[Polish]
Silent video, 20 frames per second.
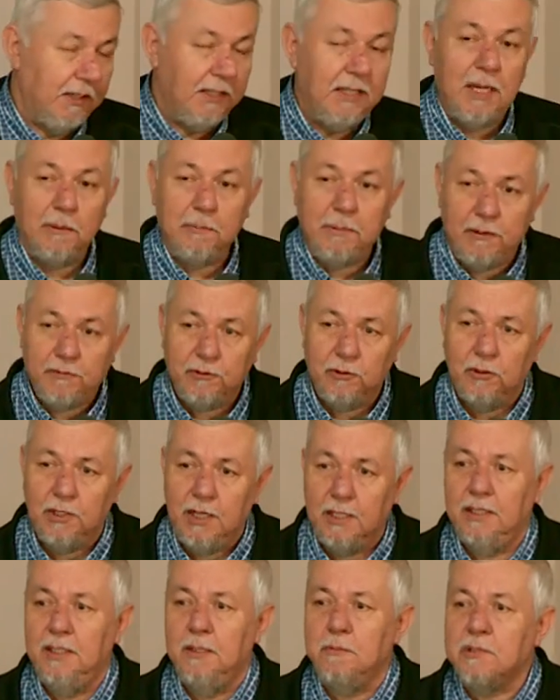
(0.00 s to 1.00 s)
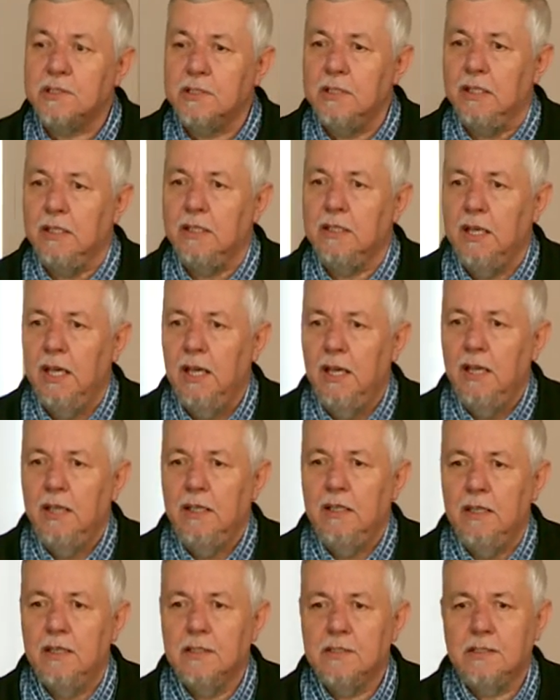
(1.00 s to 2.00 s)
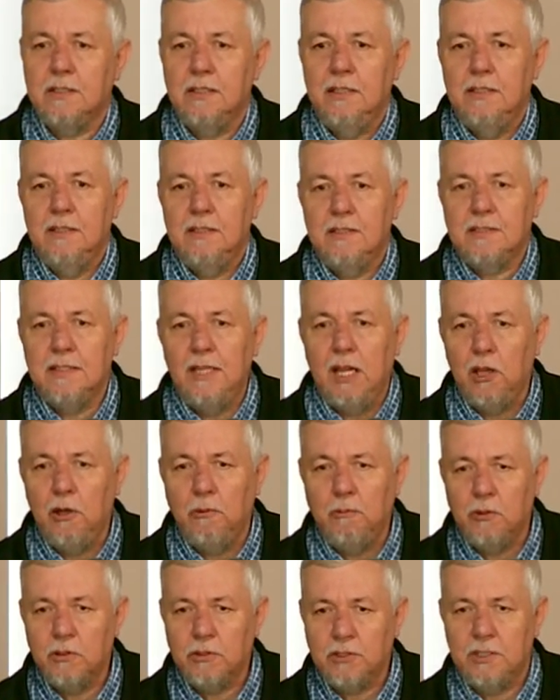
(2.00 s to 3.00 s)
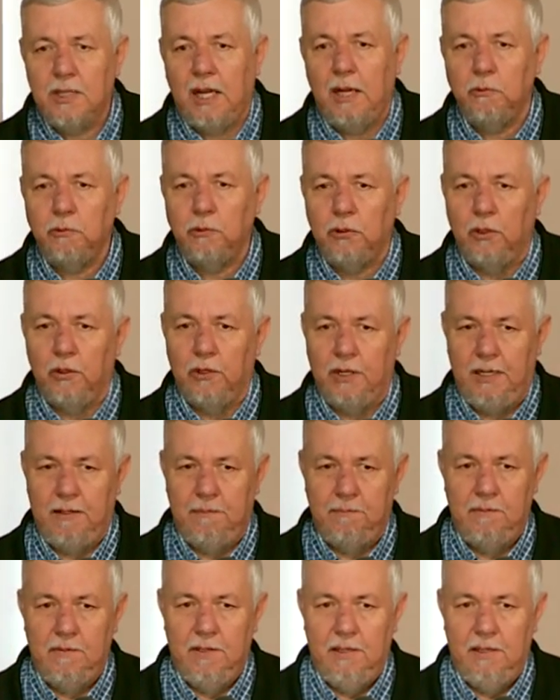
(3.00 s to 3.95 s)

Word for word: I na pewno jednym z nich jest znajomość autora.